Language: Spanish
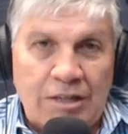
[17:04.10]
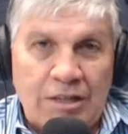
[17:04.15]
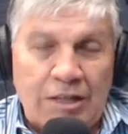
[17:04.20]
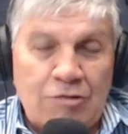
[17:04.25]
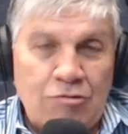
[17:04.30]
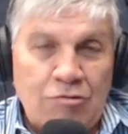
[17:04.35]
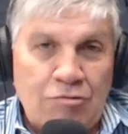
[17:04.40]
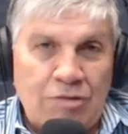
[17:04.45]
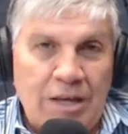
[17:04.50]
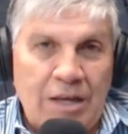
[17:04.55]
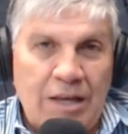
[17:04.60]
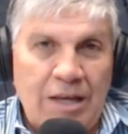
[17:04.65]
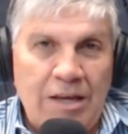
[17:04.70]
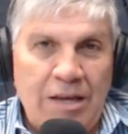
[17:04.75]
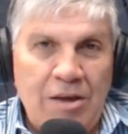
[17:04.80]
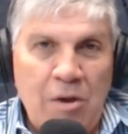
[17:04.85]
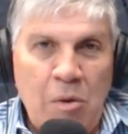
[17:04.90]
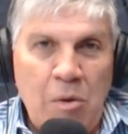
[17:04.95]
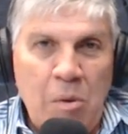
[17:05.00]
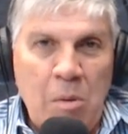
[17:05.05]
resulta
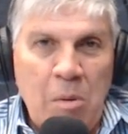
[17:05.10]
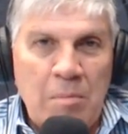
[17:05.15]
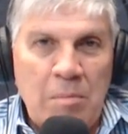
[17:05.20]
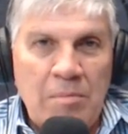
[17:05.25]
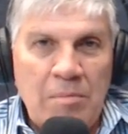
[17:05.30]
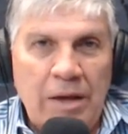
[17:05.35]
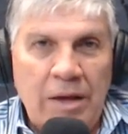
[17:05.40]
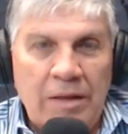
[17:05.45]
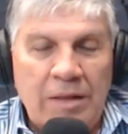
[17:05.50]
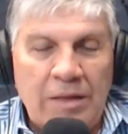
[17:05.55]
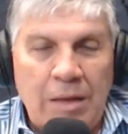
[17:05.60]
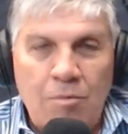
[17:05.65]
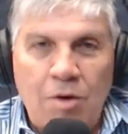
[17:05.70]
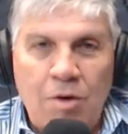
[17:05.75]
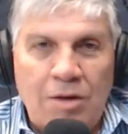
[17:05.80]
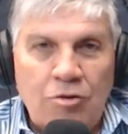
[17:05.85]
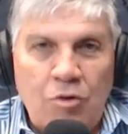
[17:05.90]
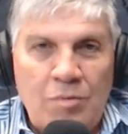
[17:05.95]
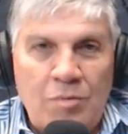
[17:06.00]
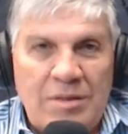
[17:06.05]
que
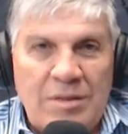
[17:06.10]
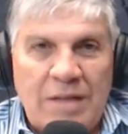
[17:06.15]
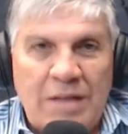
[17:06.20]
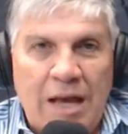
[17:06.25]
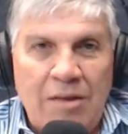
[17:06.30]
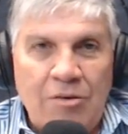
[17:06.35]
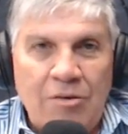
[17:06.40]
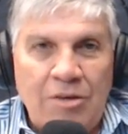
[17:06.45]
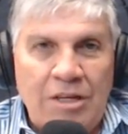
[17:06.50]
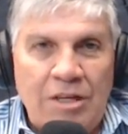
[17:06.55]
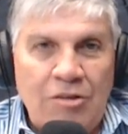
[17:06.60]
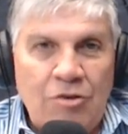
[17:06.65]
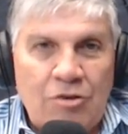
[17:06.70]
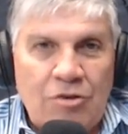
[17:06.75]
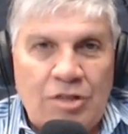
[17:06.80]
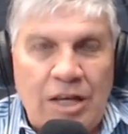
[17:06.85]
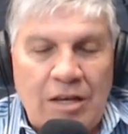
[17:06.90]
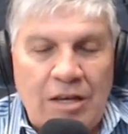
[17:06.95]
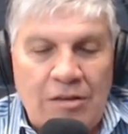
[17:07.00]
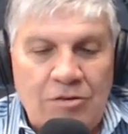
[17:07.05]
estamos atomizados y no
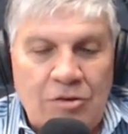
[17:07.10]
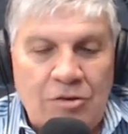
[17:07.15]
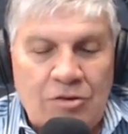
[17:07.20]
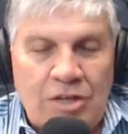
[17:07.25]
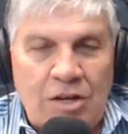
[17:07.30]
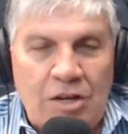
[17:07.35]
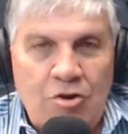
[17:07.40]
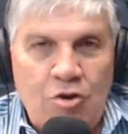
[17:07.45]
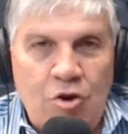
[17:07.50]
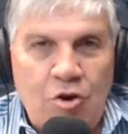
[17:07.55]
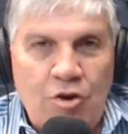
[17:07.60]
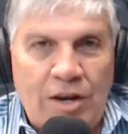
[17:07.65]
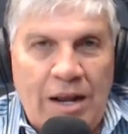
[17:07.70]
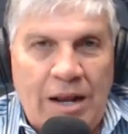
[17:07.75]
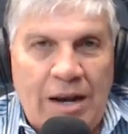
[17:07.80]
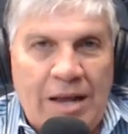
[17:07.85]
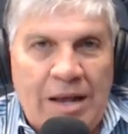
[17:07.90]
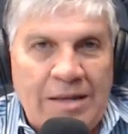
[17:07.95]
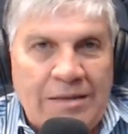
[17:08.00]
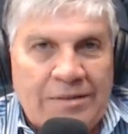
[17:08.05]
se, no se logra
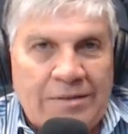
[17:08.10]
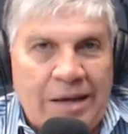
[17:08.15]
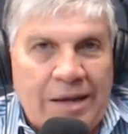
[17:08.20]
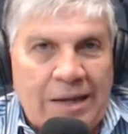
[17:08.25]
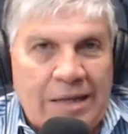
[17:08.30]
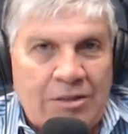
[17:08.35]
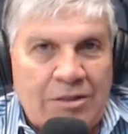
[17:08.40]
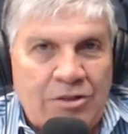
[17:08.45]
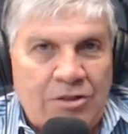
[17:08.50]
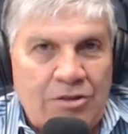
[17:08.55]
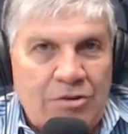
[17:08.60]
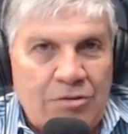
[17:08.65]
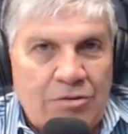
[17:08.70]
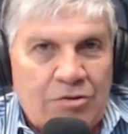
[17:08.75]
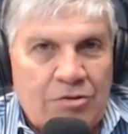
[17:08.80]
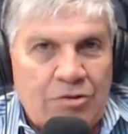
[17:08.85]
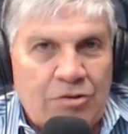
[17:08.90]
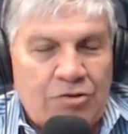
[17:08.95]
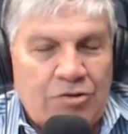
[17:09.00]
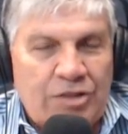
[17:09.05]
la integración
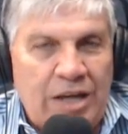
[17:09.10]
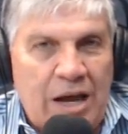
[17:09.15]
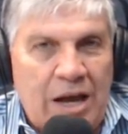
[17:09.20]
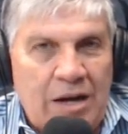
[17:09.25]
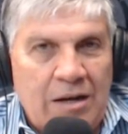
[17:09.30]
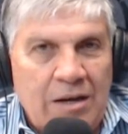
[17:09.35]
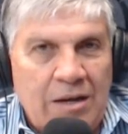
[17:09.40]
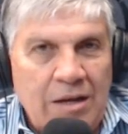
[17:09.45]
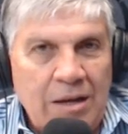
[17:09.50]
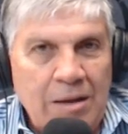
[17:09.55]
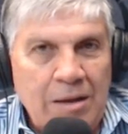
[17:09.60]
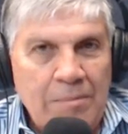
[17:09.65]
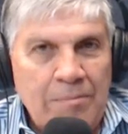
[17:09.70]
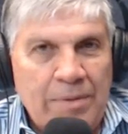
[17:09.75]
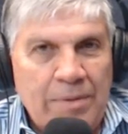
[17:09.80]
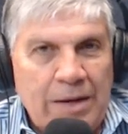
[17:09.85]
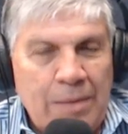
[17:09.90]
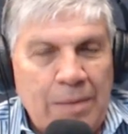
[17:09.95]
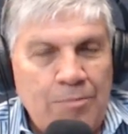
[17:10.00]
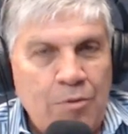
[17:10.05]
social
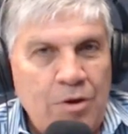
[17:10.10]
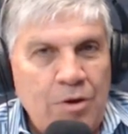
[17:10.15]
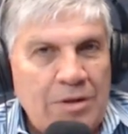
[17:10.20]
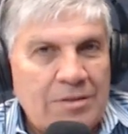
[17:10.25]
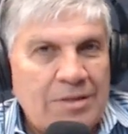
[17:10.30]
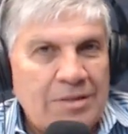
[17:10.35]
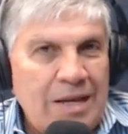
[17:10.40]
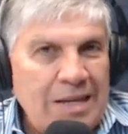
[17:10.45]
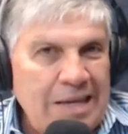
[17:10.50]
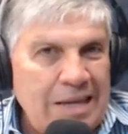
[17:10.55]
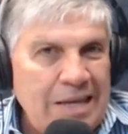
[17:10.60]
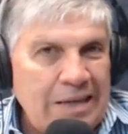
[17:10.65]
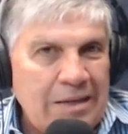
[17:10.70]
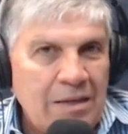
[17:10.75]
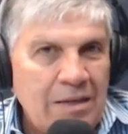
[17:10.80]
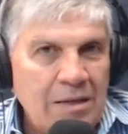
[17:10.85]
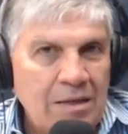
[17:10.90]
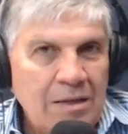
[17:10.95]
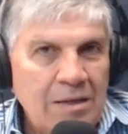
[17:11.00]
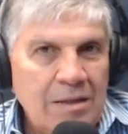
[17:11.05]
para poder salir
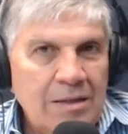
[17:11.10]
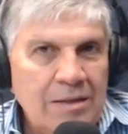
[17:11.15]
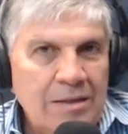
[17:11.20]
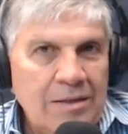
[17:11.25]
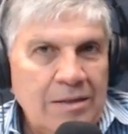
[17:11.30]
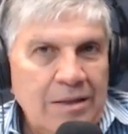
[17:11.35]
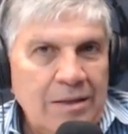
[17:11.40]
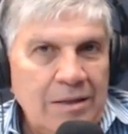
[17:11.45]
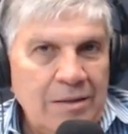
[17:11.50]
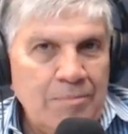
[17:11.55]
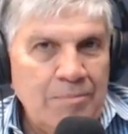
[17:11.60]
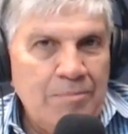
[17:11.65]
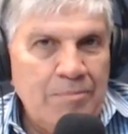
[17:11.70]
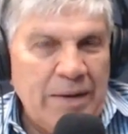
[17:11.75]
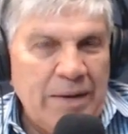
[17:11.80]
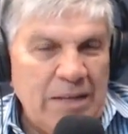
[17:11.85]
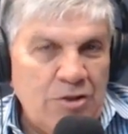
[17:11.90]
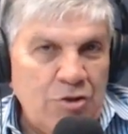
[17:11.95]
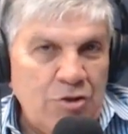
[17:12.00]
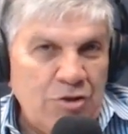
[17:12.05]

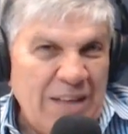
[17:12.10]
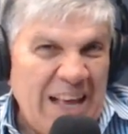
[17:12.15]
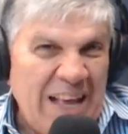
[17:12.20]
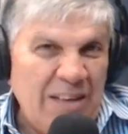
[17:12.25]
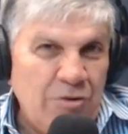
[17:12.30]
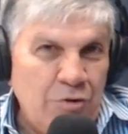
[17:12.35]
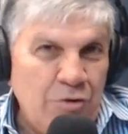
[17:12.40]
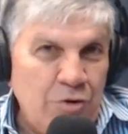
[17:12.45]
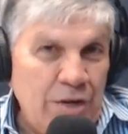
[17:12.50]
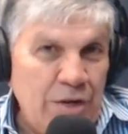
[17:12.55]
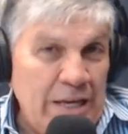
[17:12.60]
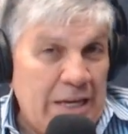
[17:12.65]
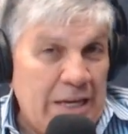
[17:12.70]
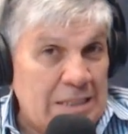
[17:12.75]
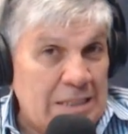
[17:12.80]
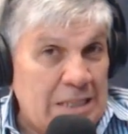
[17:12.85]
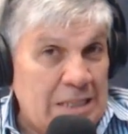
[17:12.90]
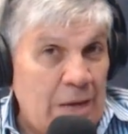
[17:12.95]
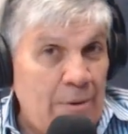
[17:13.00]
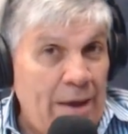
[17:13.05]
presionando y
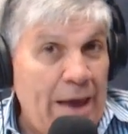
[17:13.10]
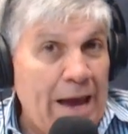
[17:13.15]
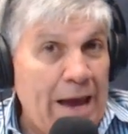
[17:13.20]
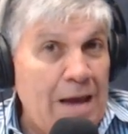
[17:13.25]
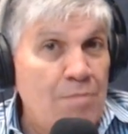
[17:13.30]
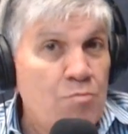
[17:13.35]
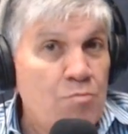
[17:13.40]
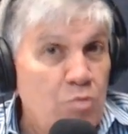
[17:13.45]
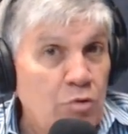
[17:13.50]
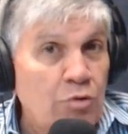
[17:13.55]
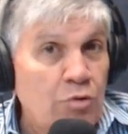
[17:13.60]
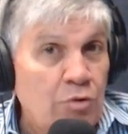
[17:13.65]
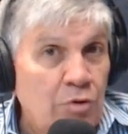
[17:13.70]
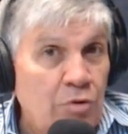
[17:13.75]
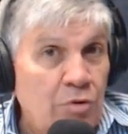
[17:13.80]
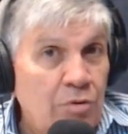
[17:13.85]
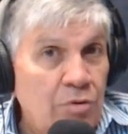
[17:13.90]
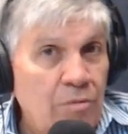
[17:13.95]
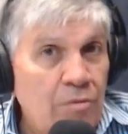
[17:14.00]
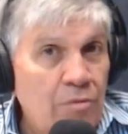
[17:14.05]
que se vea en el mundo.